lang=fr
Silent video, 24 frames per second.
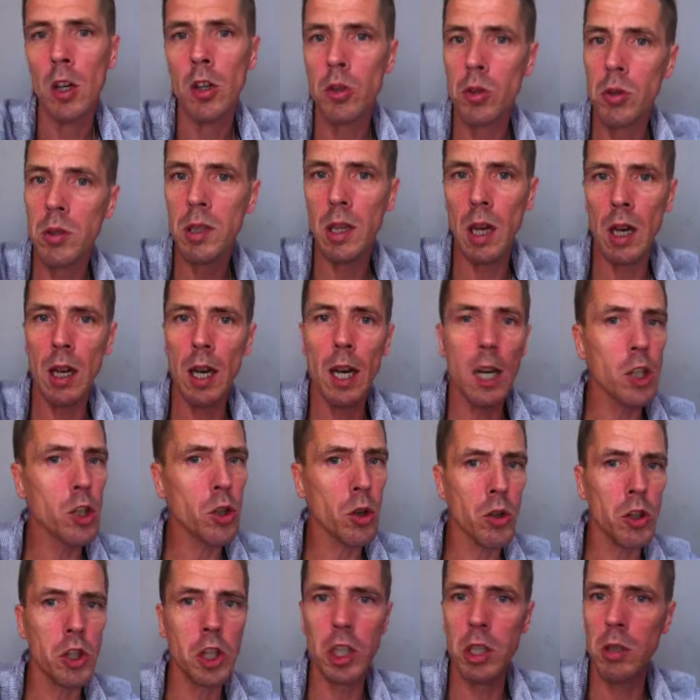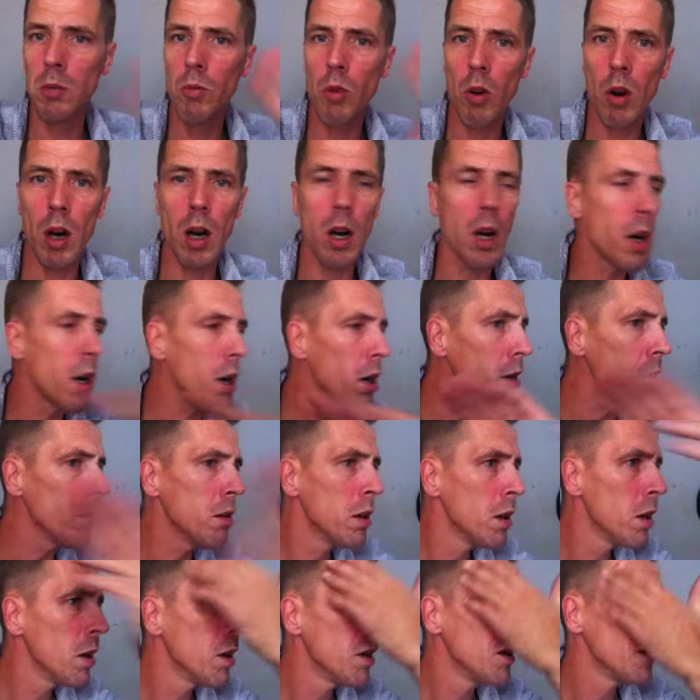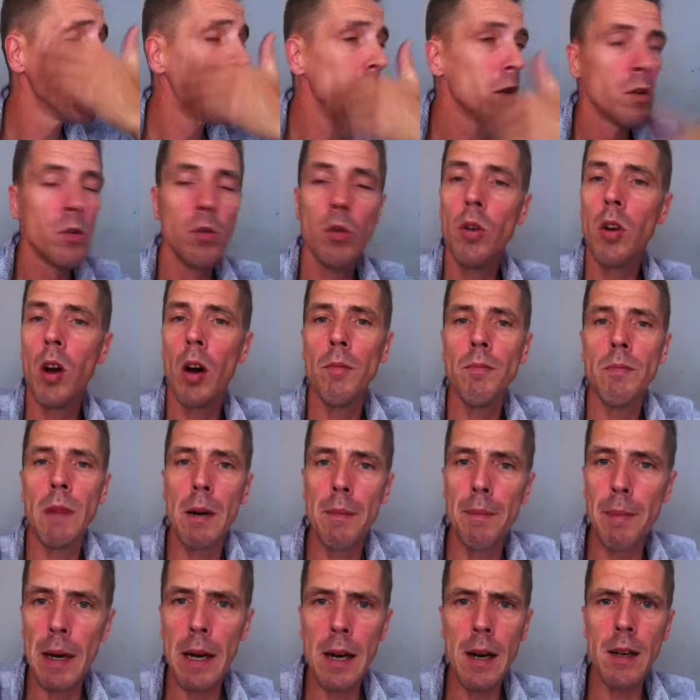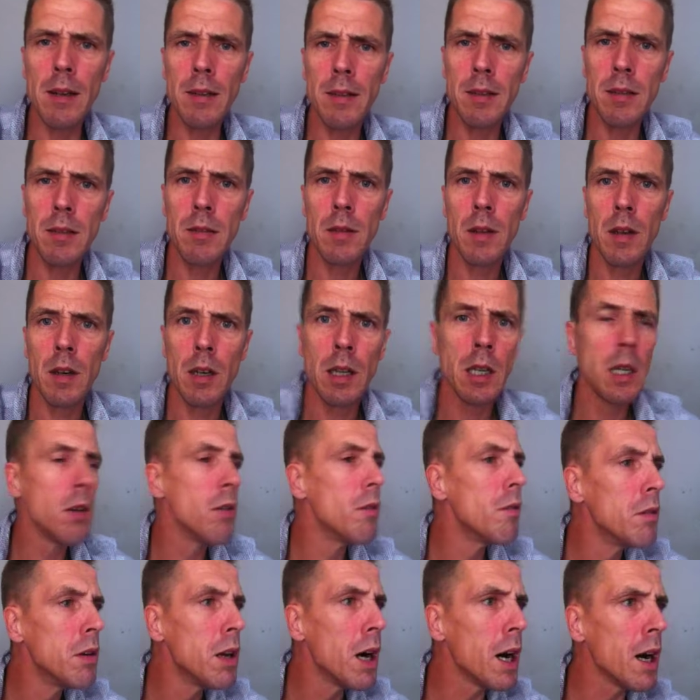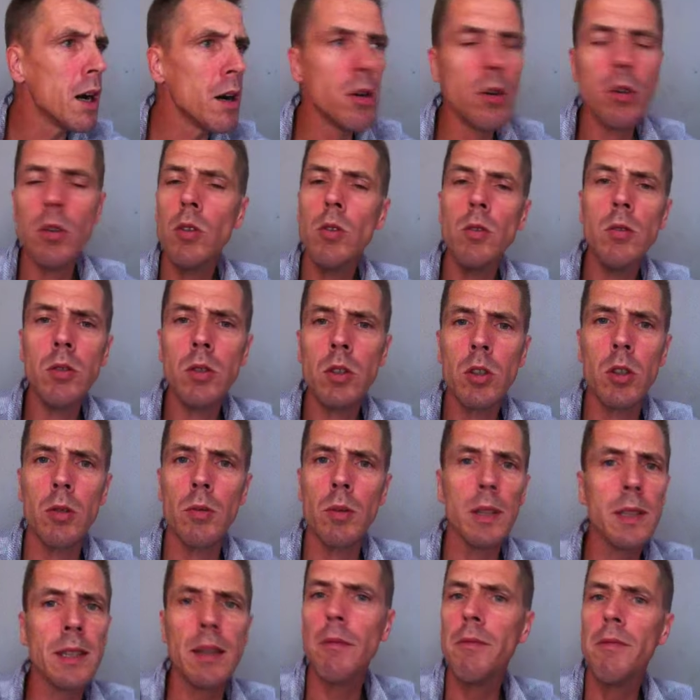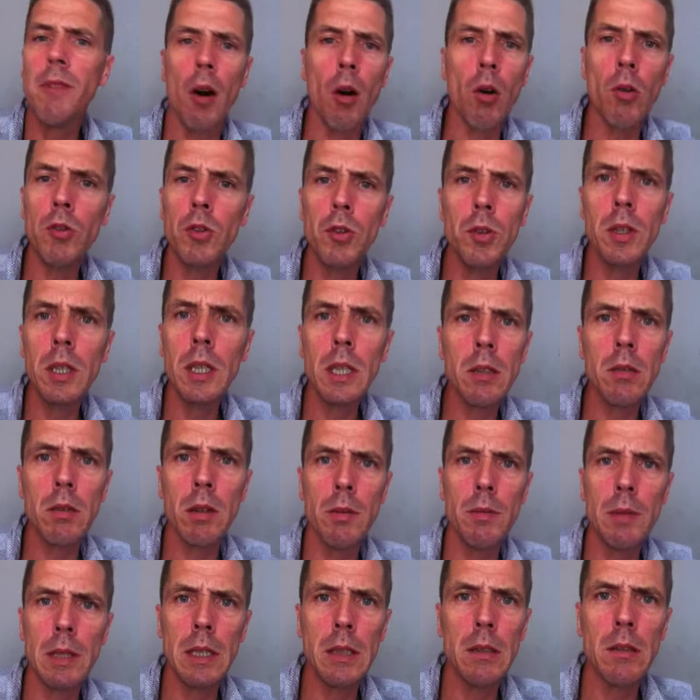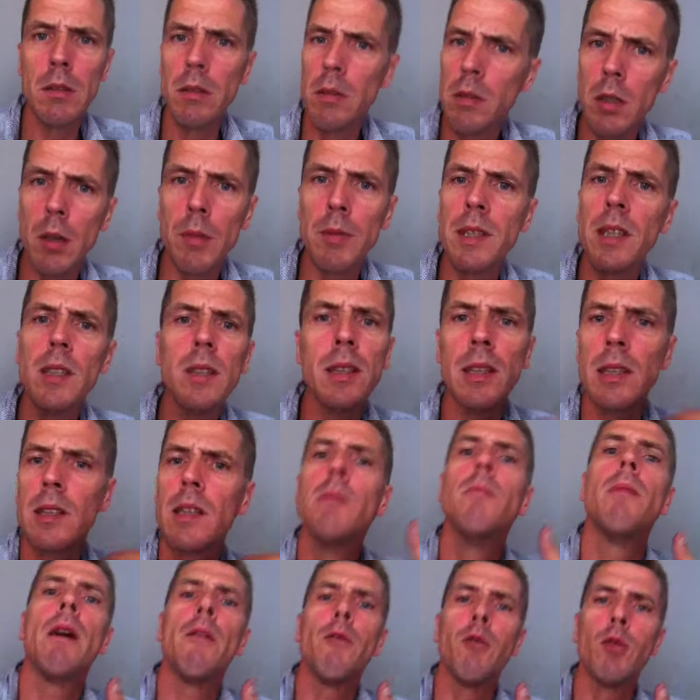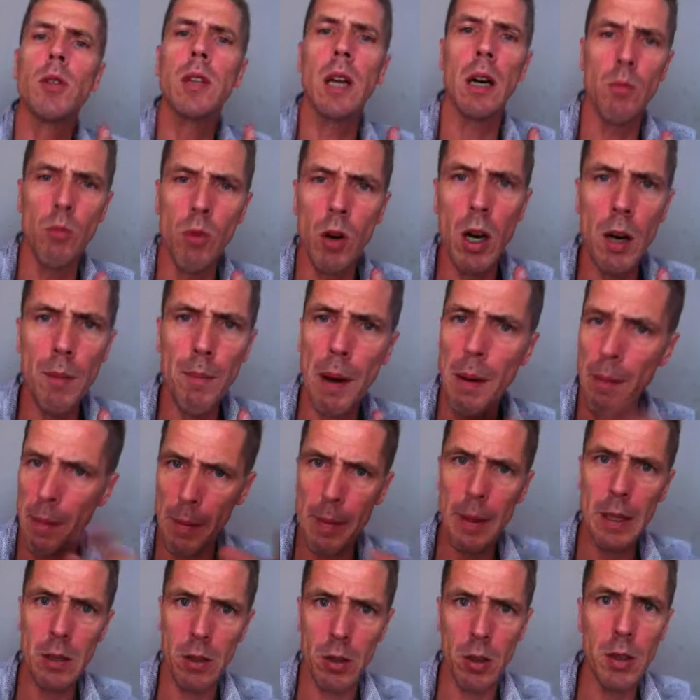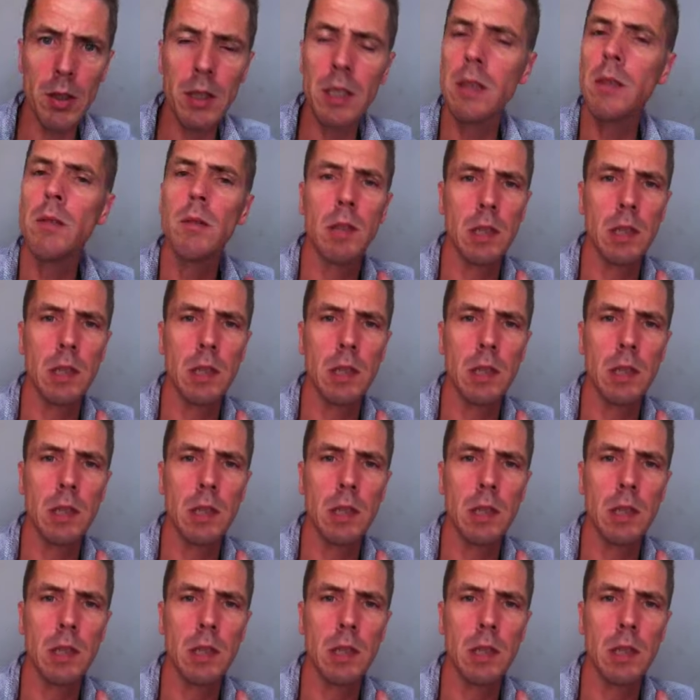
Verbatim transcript: jusqu'à là, je rentre chez moi, le lendemain passe, et euh, là, je commence à me faire engueuler quoi, comme si c'était ma faute à moi, par ma patronne,